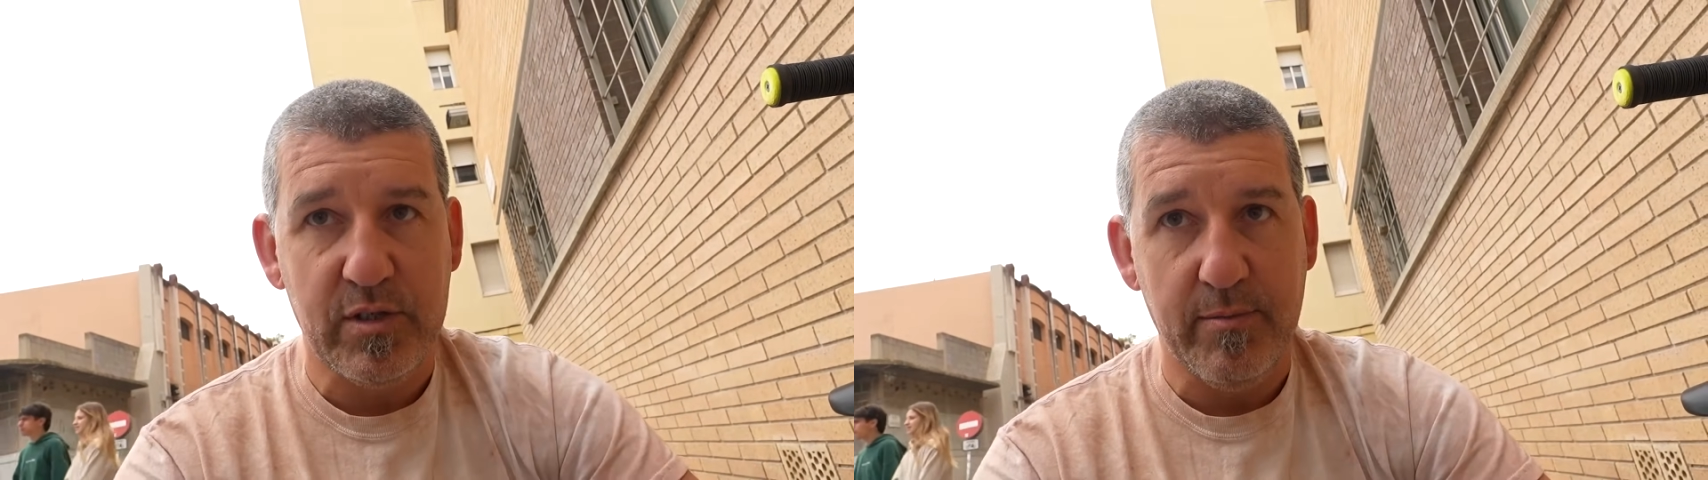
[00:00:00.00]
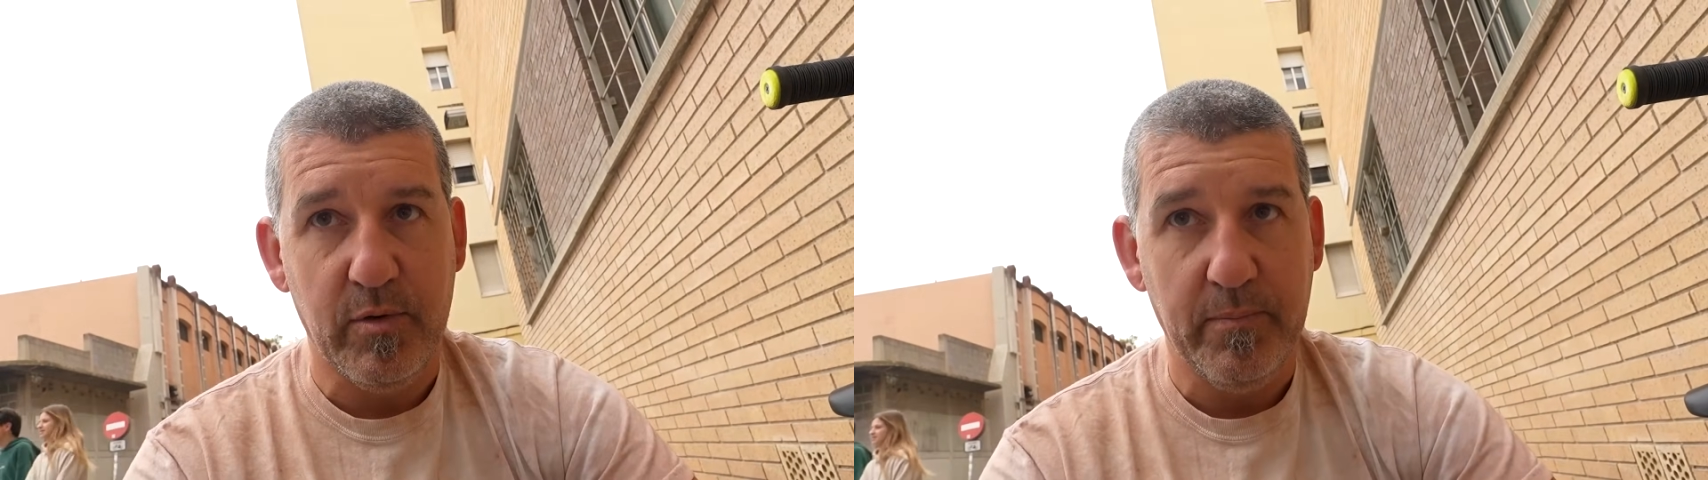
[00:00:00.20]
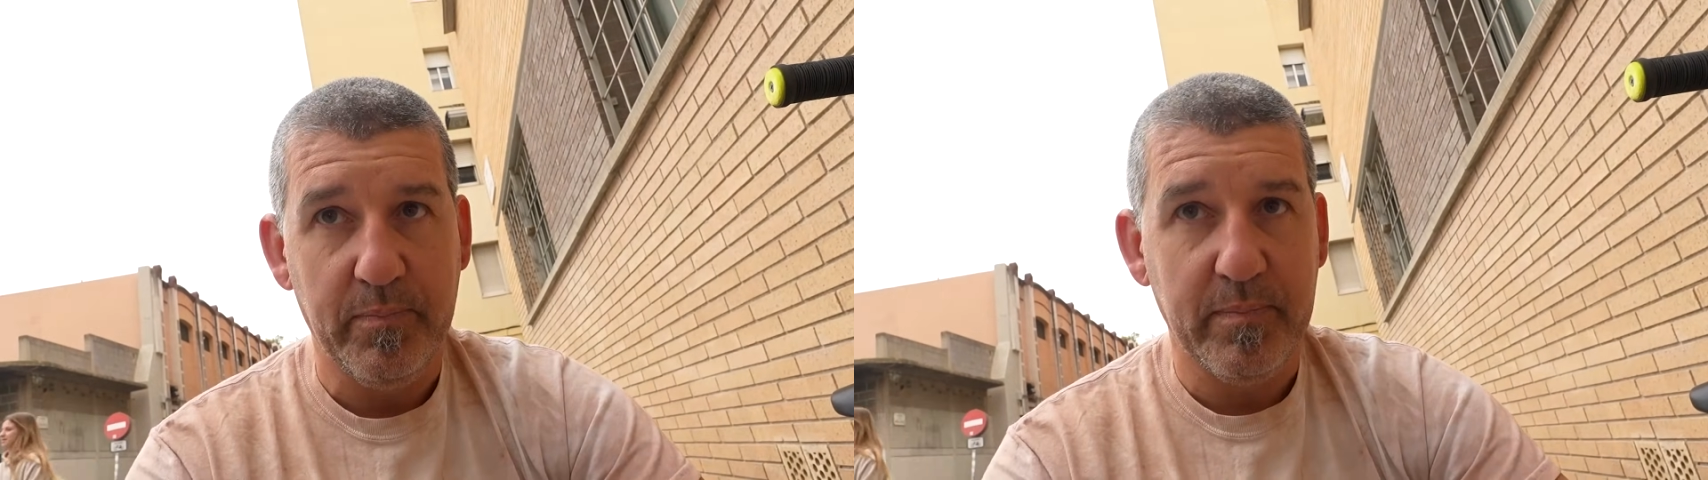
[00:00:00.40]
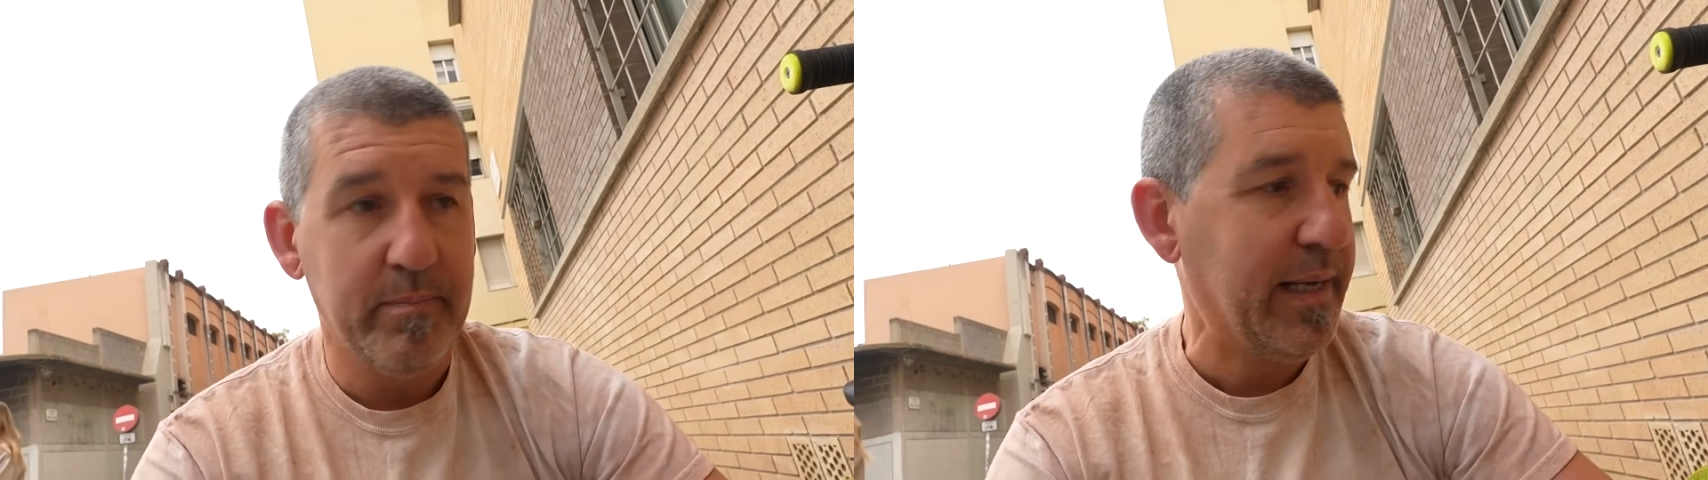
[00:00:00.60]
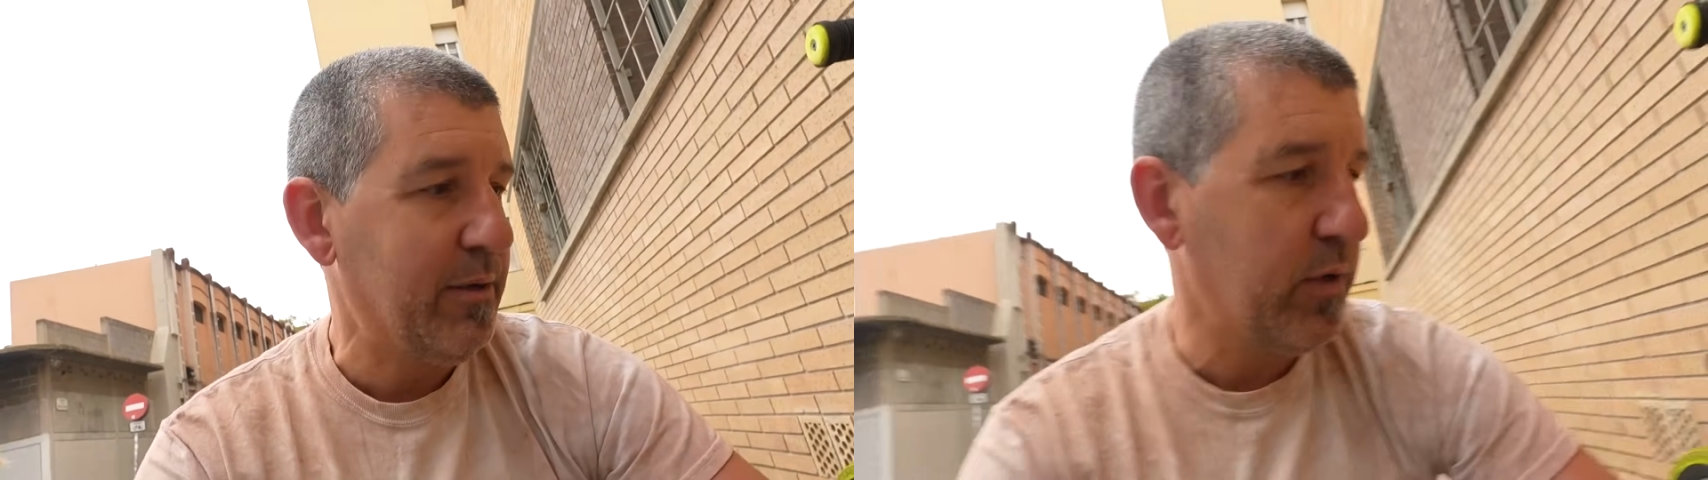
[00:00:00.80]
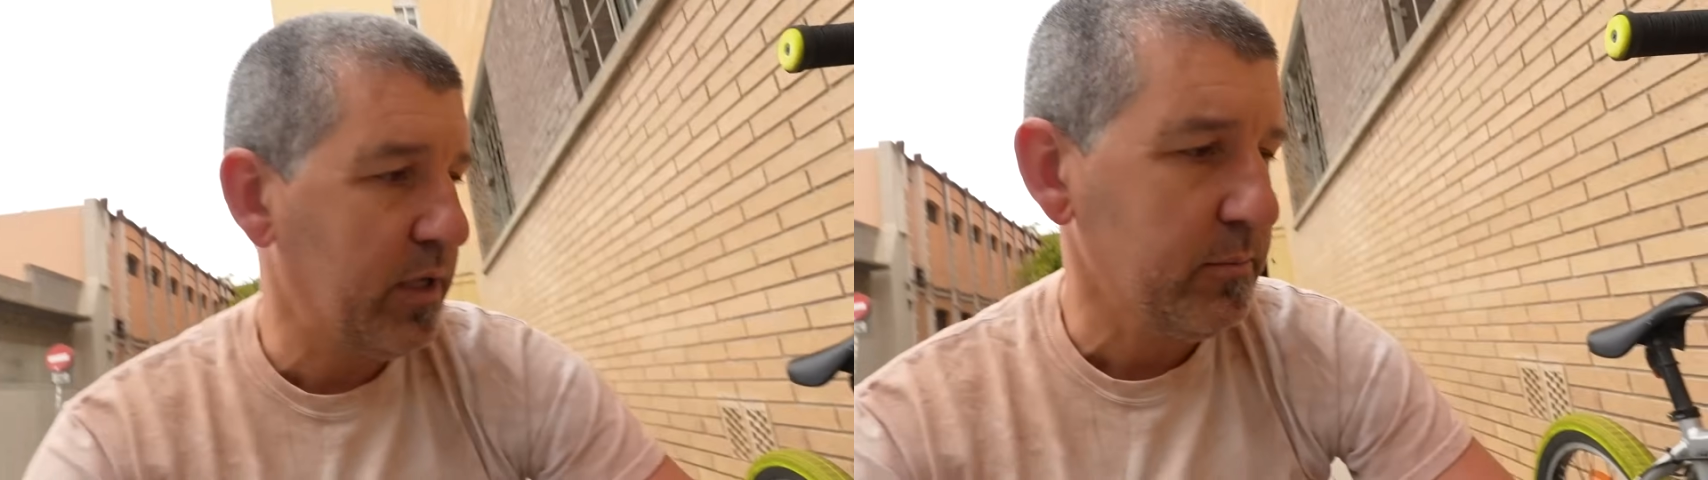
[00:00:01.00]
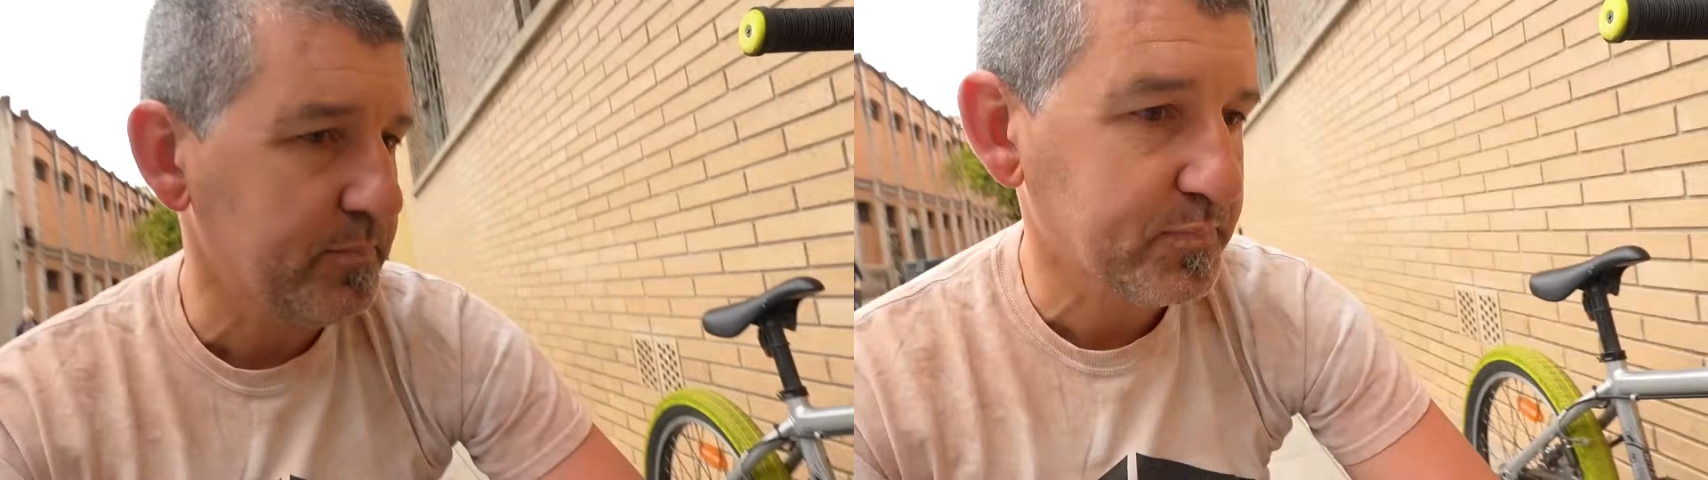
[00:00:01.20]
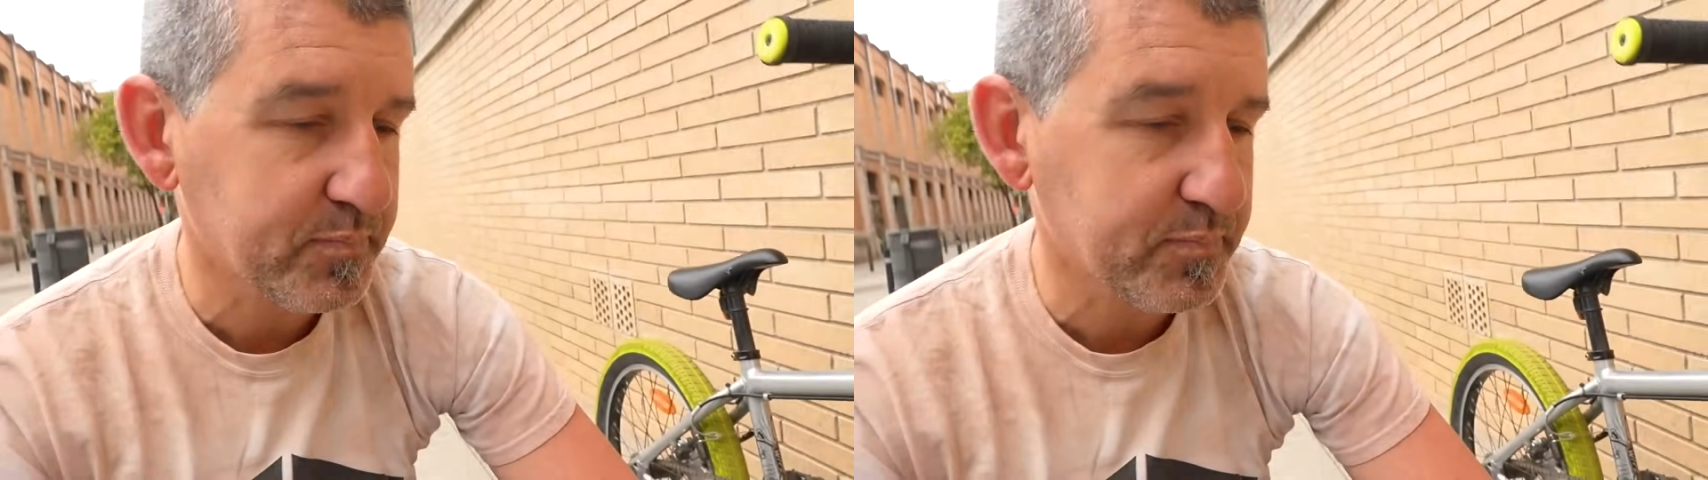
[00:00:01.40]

remote Incluso